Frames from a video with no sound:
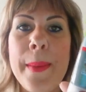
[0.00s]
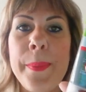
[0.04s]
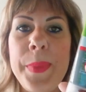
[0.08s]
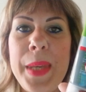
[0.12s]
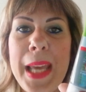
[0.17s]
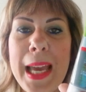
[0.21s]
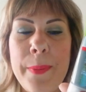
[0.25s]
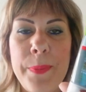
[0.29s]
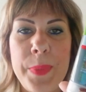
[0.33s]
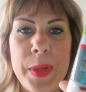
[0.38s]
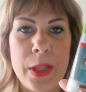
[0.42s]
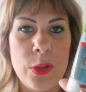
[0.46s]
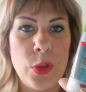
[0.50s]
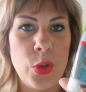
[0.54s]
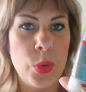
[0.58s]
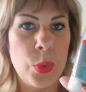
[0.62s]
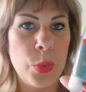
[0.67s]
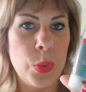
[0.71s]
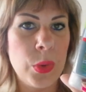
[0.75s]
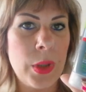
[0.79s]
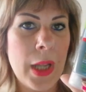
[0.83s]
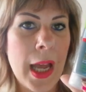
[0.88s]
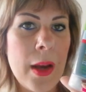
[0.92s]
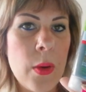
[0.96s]
mi è
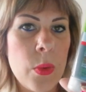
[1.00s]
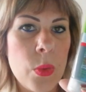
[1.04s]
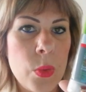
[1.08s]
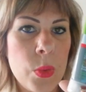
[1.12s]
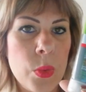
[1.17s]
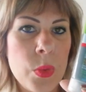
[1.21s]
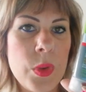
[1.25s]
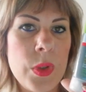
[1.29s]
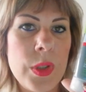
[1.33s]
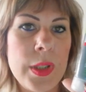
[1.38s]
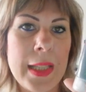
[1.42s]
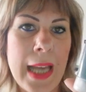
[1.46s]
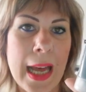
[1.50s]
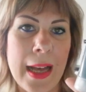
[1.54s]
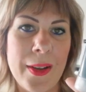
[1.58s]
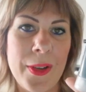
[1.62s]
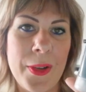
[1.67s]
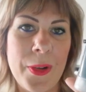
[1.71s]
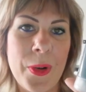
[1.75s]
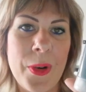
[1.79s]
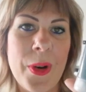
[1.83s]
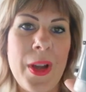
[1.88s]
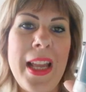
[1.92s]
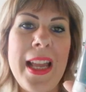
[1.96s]
piaciuta un
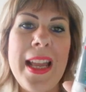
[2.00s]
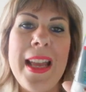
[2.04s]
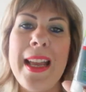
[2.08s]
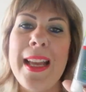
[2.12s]
sacco